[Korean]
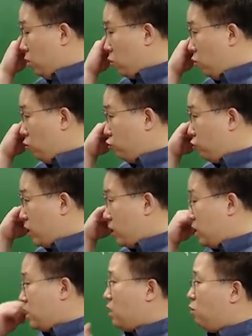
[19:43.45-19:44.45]
공중의
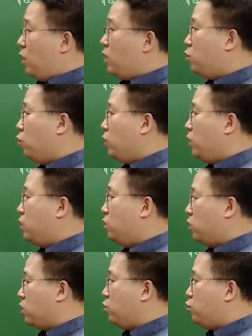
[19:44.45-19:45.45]
이해와 동의를
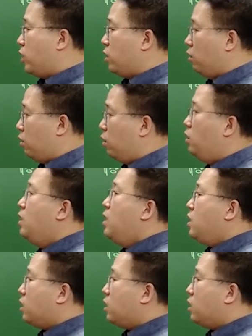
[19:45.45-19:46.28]
얻기 위하여